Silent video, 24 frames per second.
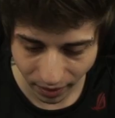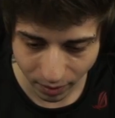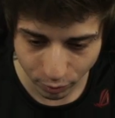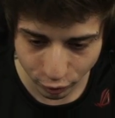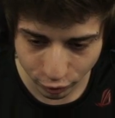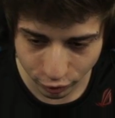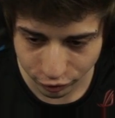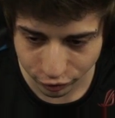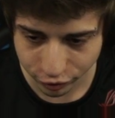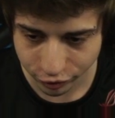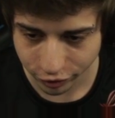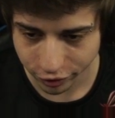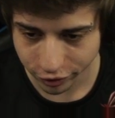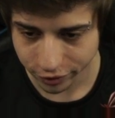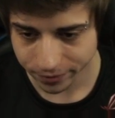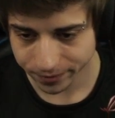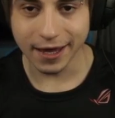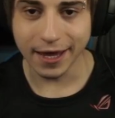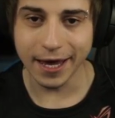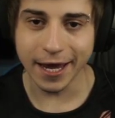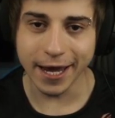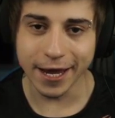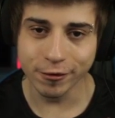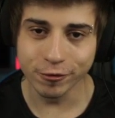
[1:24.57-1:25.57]
Bu kutu
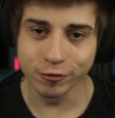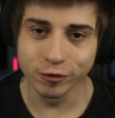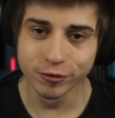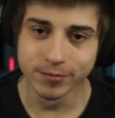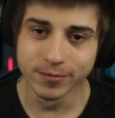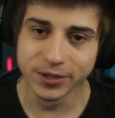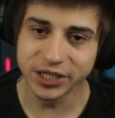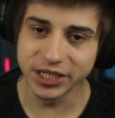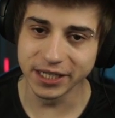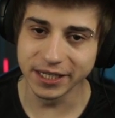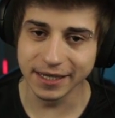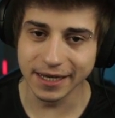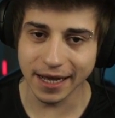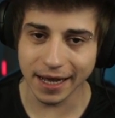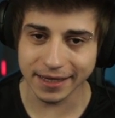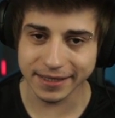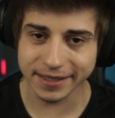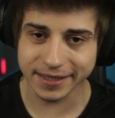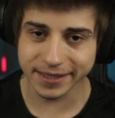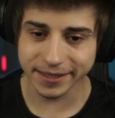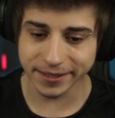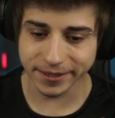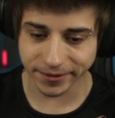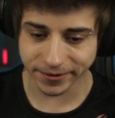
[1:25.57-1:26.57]
Eylül'üm için
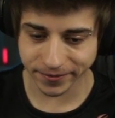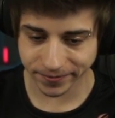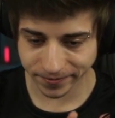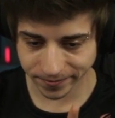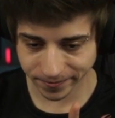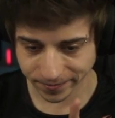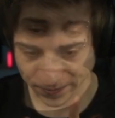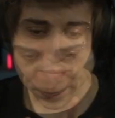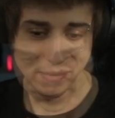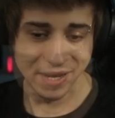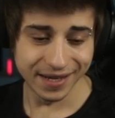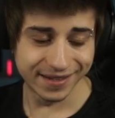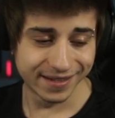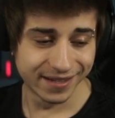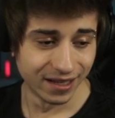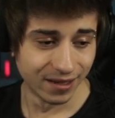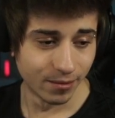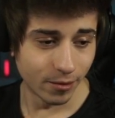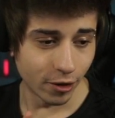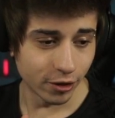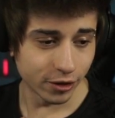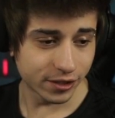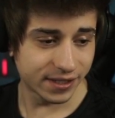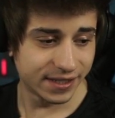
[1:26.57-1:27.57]
gelsin.
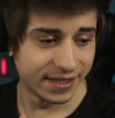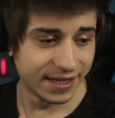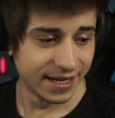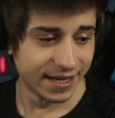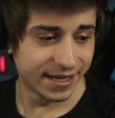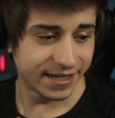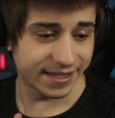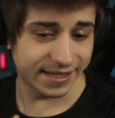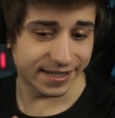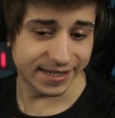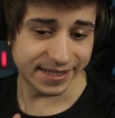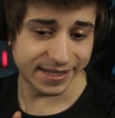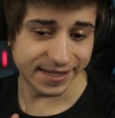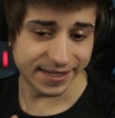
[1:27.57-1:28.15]
Battle Boss X.